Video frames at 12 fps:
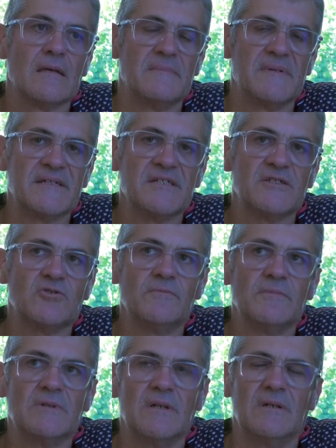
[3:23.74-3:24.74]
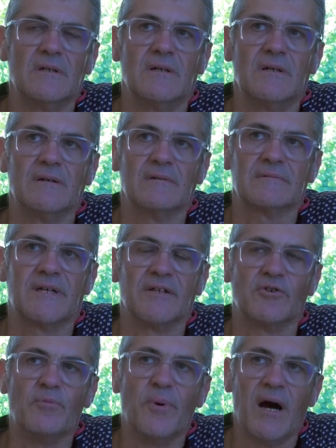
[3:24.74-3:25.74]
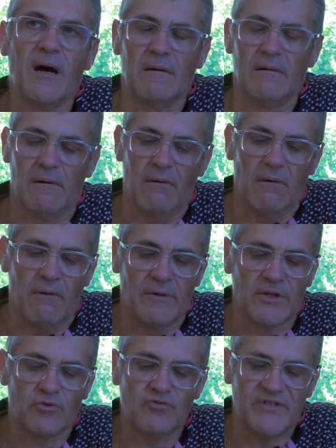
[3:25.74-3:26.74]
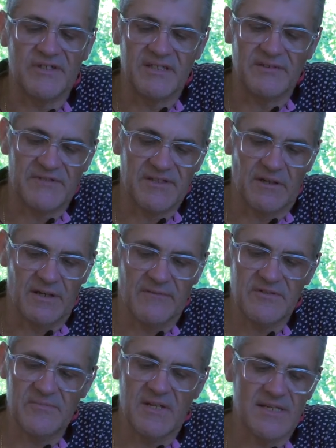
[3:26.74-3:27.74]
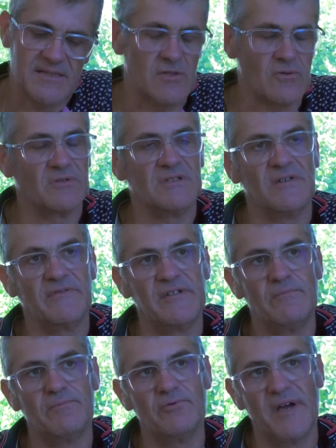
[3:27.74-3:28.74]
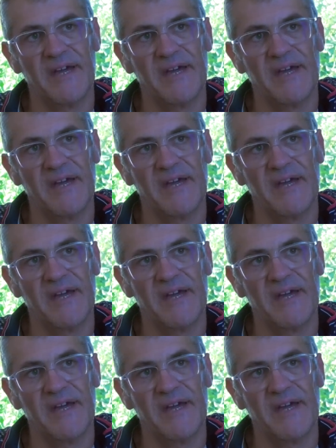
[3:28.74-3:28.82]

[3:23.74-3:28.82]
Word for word: Mais ça, Jérôme, euh, quelque part, on, a tous des défis dans la vie, mais là, ce sont des défis un peu